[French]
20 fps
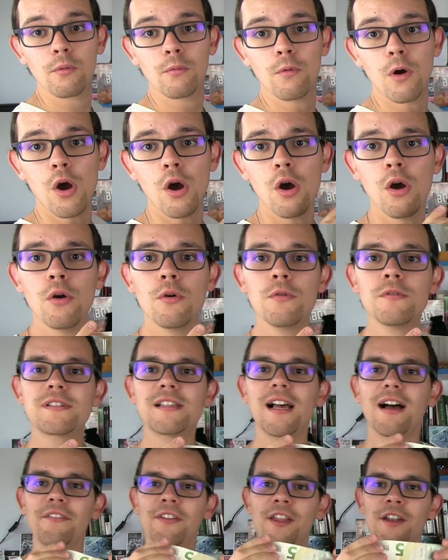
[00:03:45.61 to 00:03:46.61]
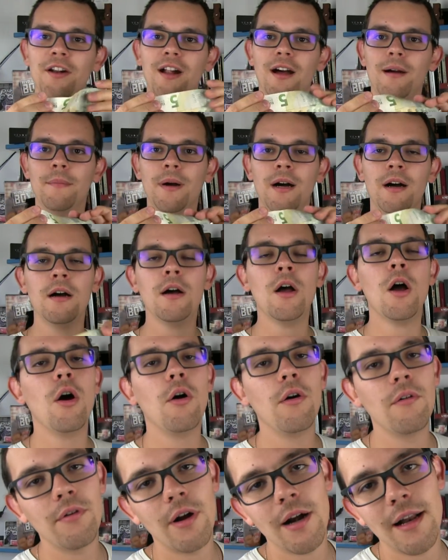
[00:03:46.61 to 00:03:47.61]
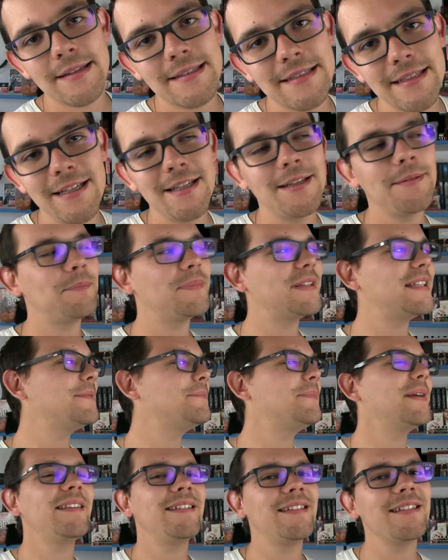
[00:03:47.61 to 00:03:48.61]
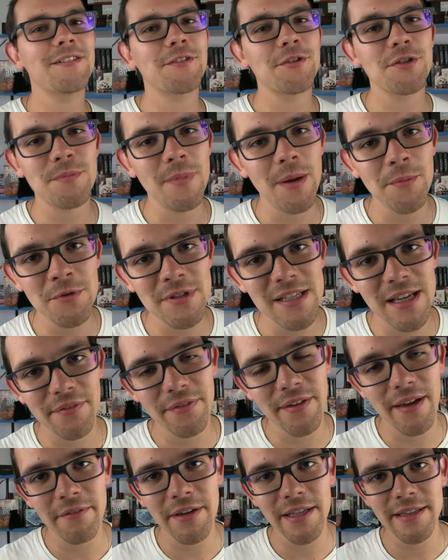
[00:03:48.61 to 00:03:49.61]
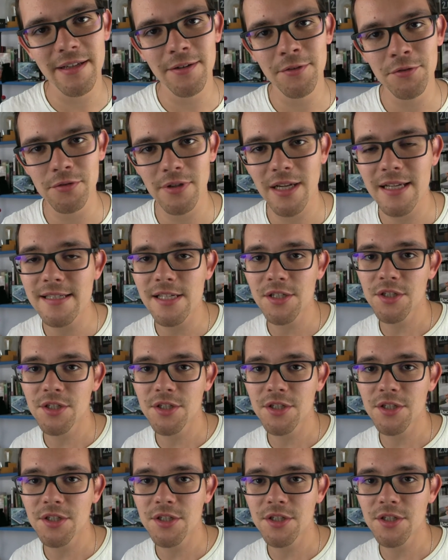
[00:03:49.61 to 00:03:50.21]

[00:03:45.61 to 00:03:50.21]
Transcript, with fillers: Wouh Ça revient dans la main. Voilà, c'est les petites bêtises que je m'amuse à faire avec Tarantula.